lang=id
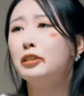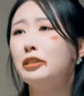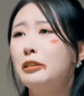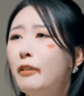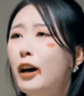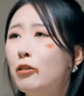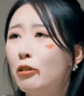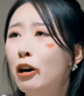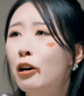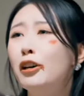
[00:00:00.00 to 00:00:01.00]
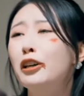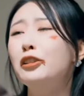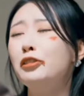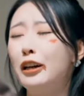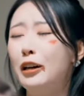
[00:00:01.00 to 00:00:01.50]
Tolong,
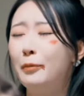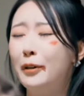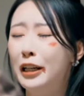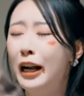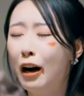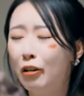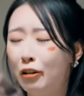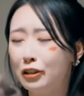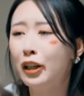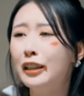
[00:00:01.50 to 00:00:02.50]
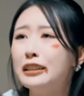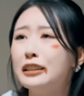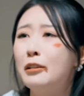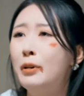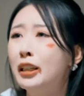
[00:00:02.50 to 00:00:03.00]
maafkan putri aku. Kamu
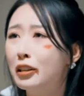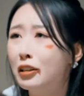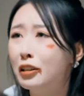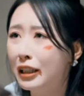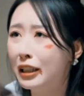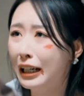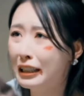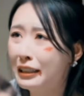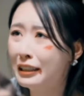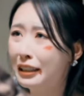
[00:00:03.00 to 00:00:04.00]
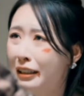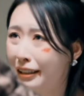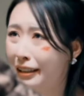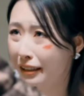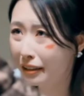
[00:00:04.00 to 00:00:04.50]
dapat melakukan apapun yang kamu ingin
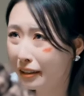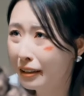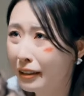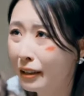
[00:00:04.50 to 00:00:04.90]
aku lakukan.